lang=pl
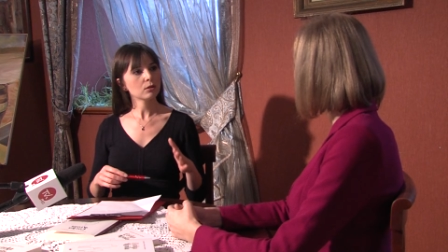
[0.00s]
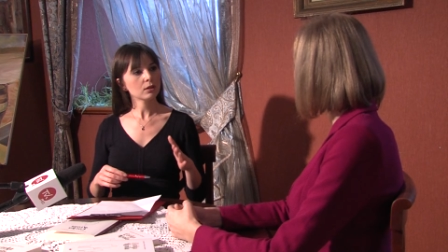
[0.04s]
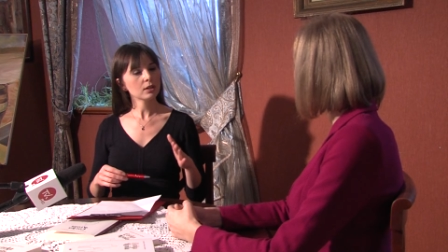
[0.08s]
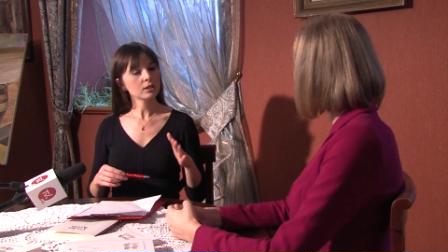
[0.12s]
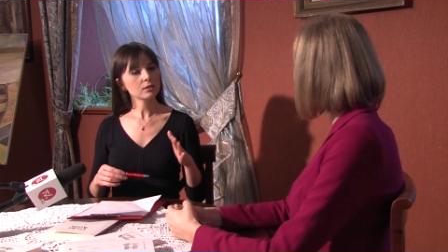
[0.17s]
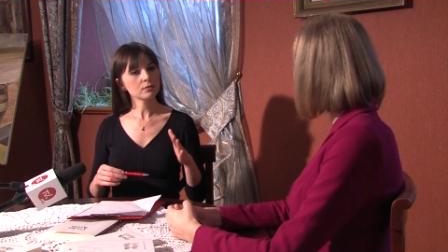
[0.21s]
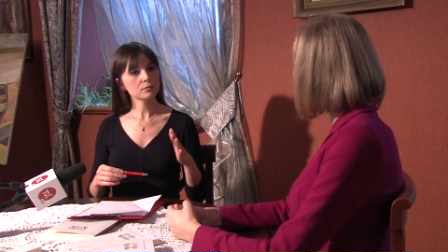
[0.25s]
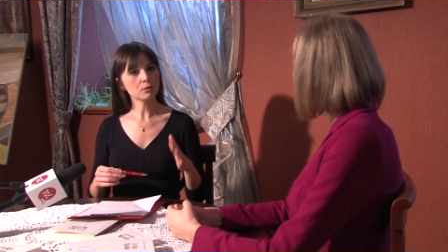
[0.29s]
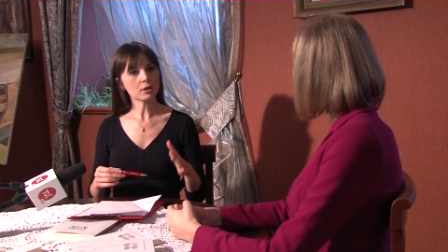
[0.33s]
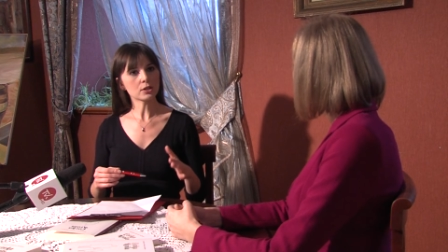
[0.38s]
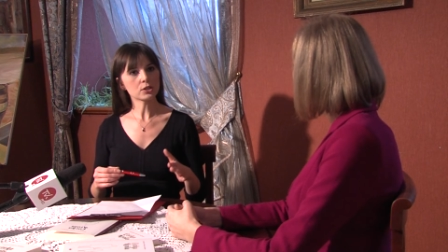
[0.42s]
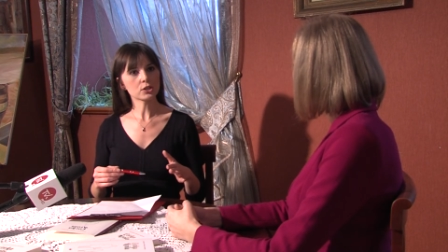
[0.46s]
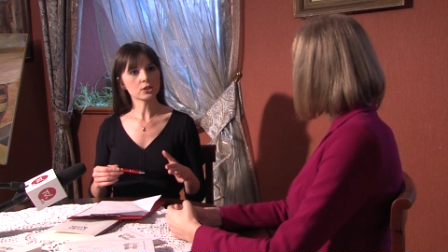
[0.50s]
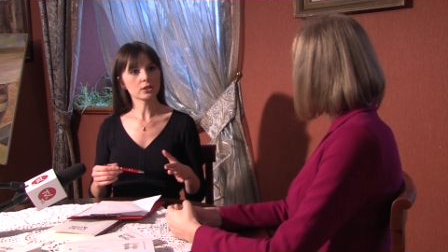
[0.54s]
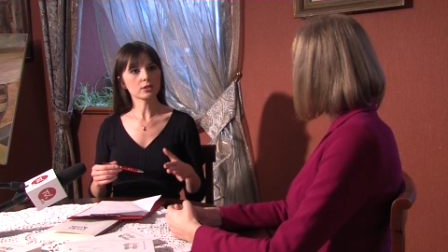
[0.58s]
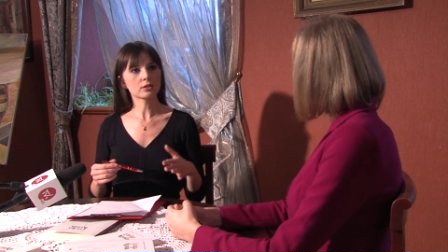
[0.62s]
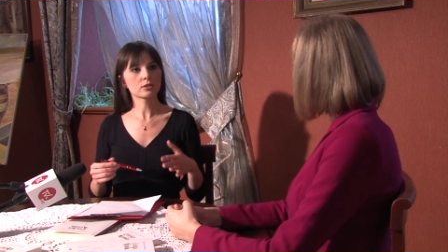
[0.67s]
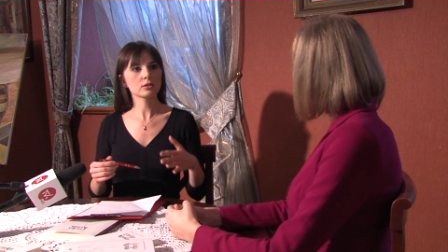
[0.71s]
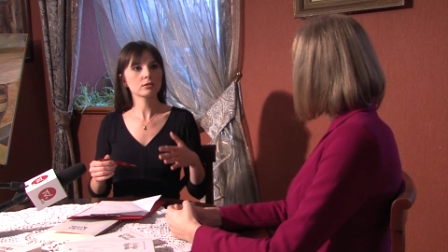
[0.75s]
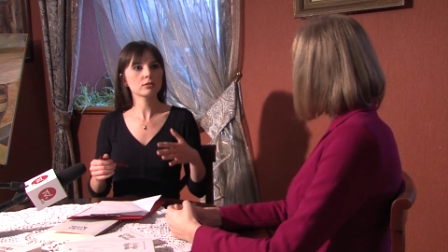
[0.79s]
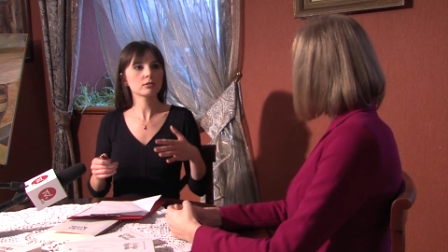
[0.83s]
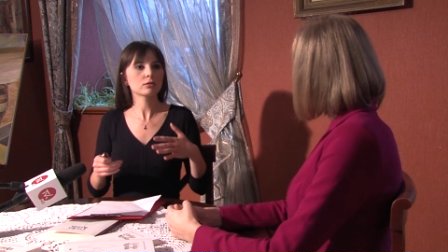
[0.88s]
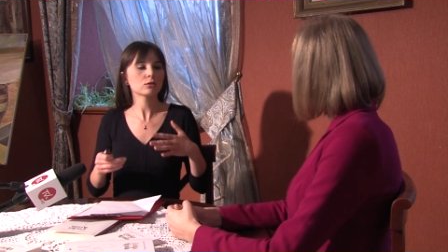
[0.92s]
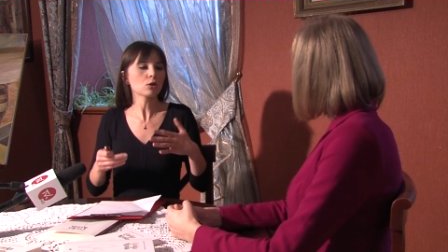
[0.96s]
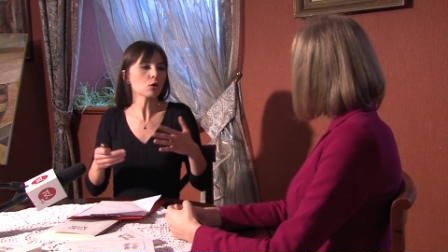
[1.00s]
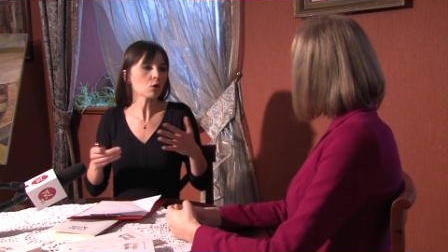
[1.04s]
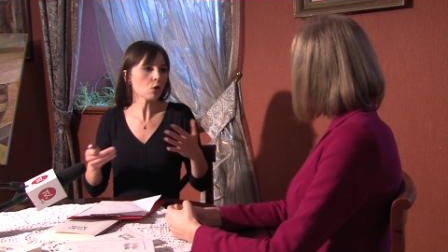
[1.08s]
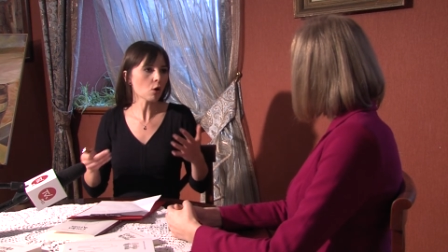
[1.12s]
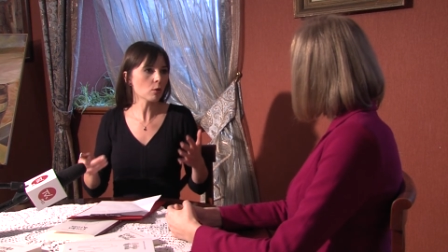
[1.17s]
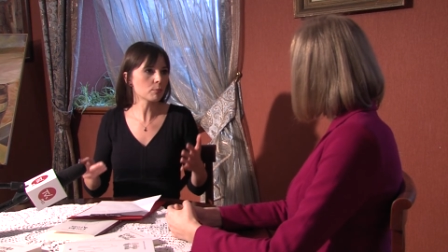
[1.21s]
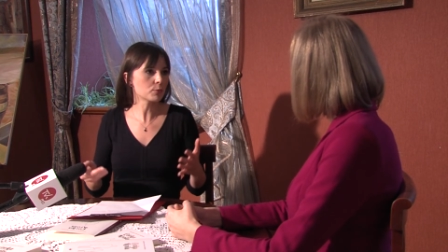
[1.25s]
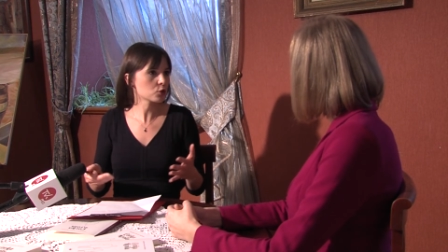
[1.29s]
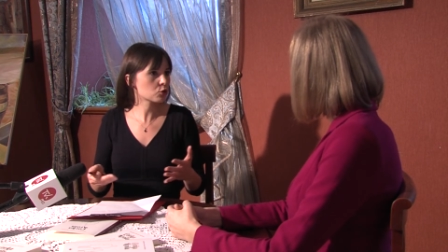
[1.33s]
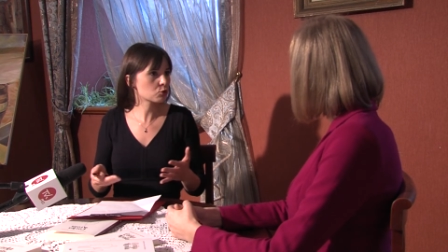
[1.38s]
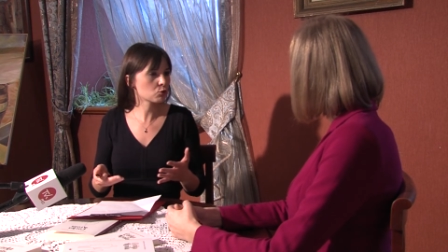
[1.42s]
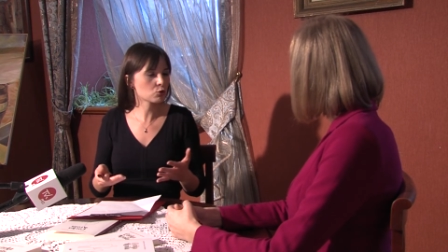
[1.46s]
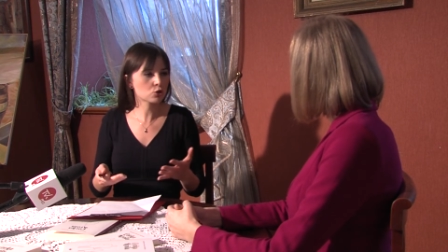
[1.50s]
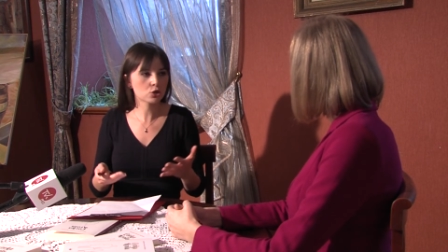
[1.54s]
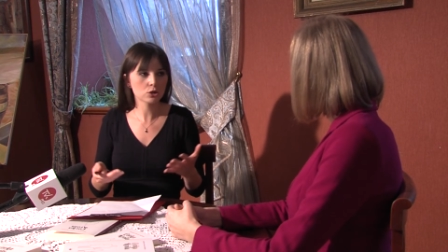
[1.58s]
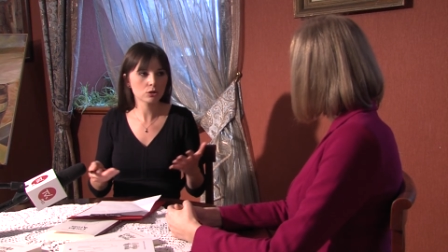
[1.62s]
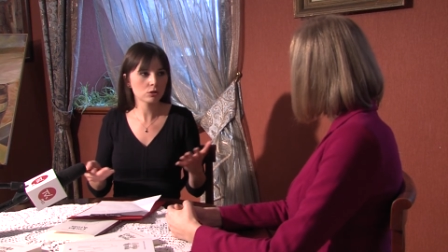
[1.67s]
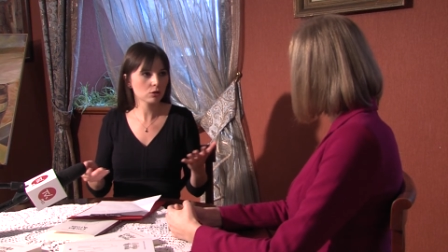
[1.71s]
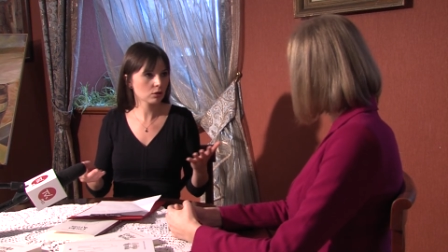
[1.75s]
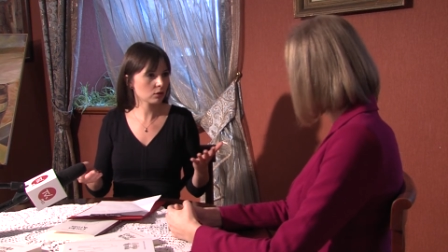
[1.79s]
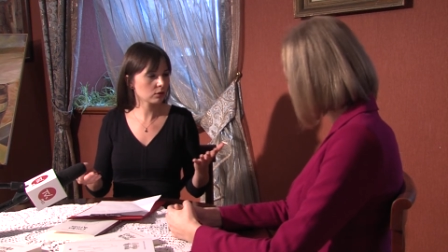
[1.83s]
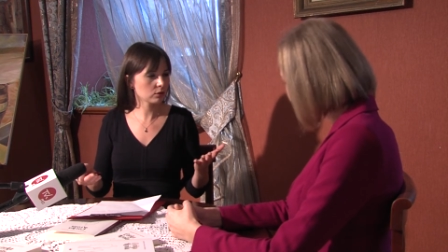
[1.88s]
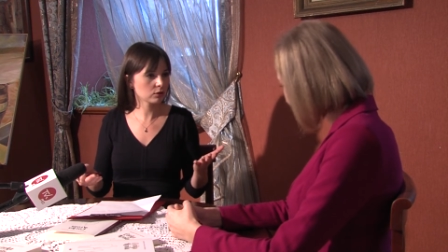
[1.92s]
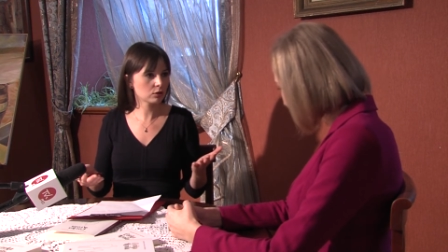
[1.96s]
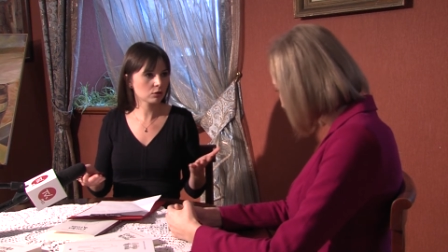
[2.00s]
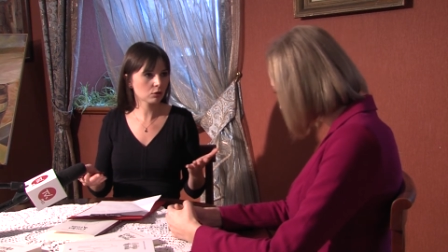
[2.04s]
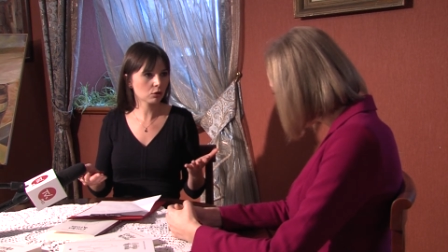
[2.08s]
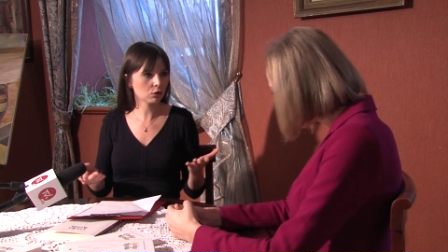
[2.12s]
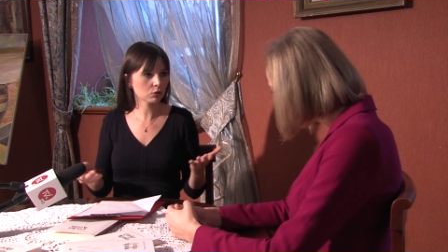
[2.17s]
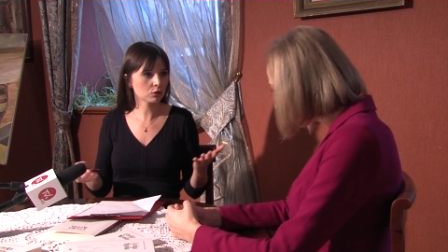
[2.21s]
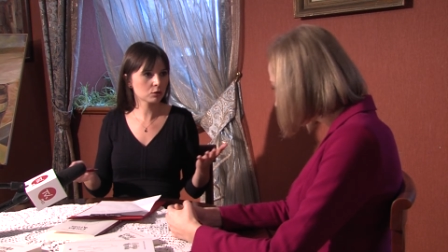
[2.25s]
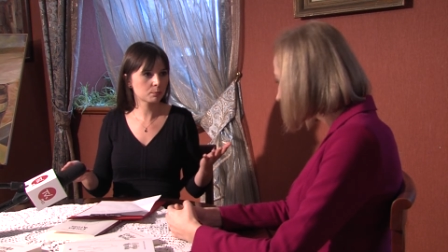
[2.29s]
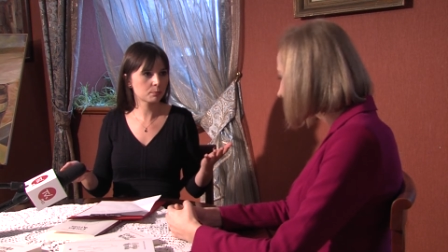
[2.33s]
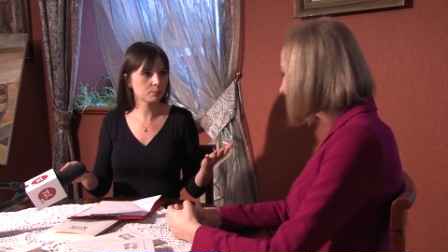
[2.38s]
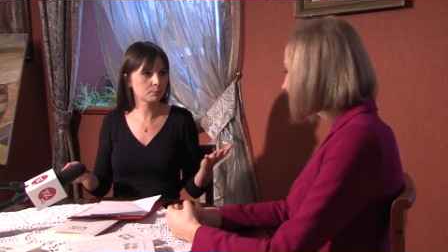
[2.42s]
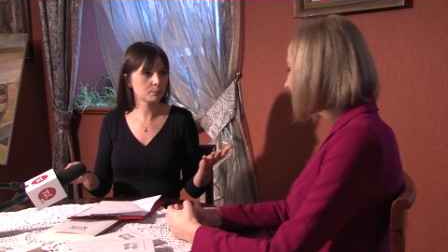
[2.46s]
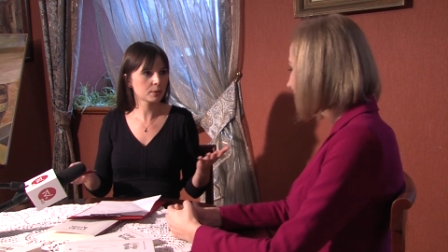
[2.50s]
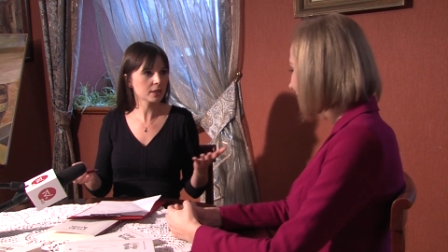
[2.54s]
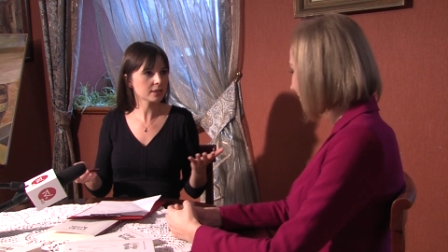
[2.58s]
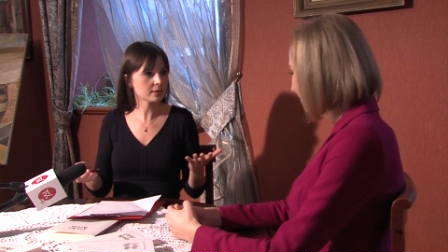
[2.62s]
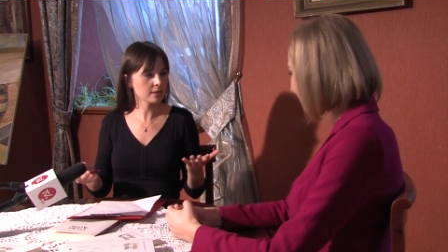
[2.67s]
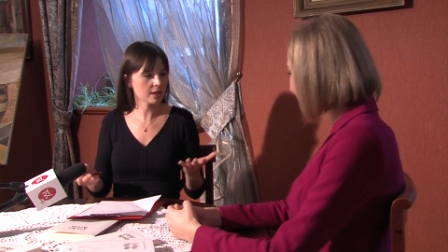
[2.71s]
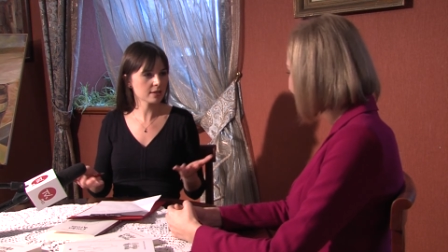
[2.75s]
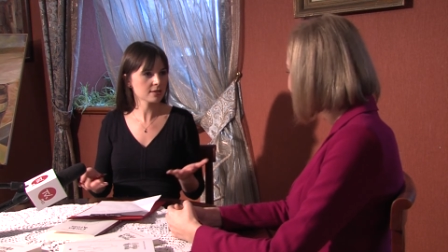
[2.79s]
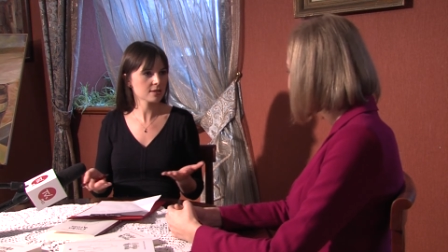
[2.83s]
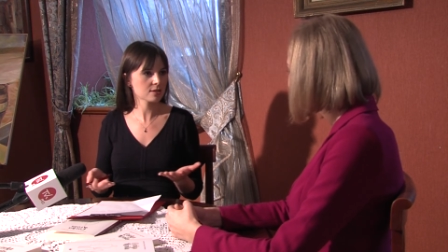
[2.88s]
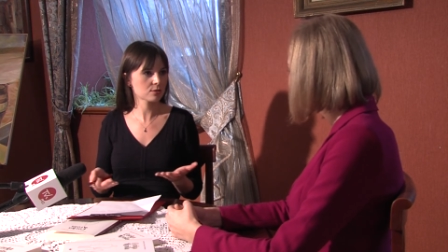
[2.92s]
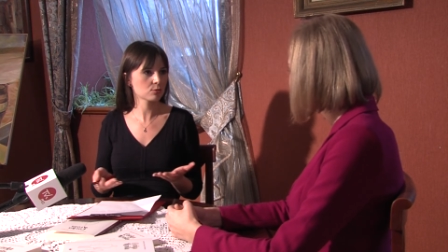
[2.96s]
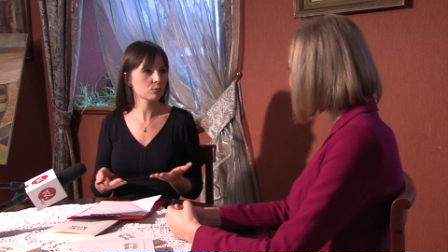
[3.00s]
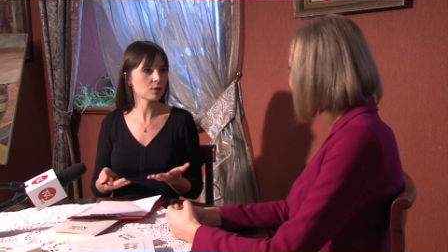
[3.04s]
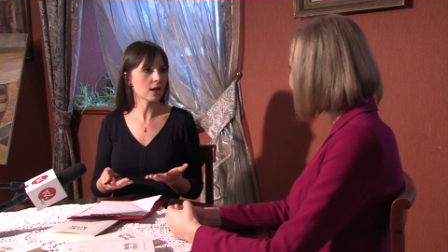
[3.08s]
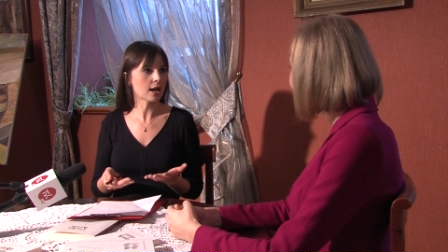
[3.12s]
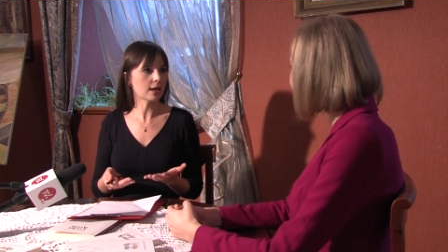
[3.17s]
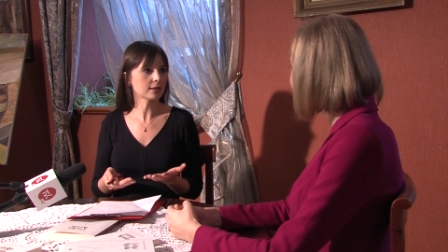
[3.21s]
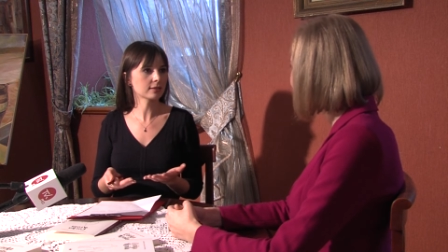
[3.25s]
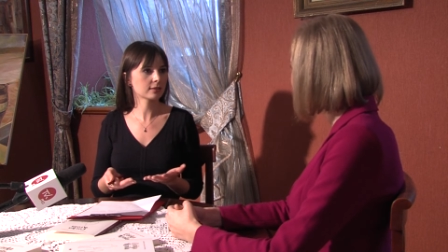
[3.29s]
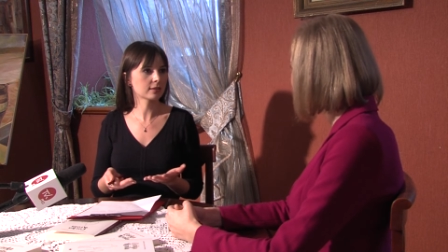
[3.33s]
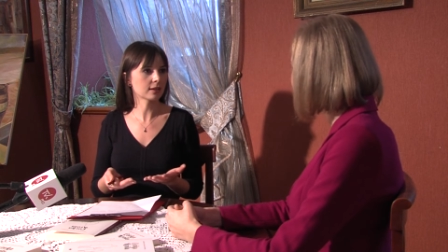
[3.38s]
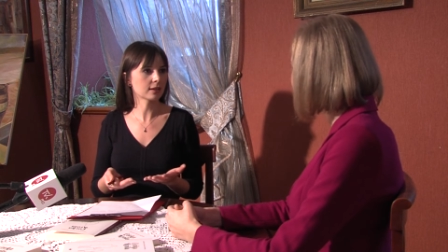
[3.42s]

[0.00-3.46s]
ale właśnie, ty to robisz już i, to od 15 lat, tak,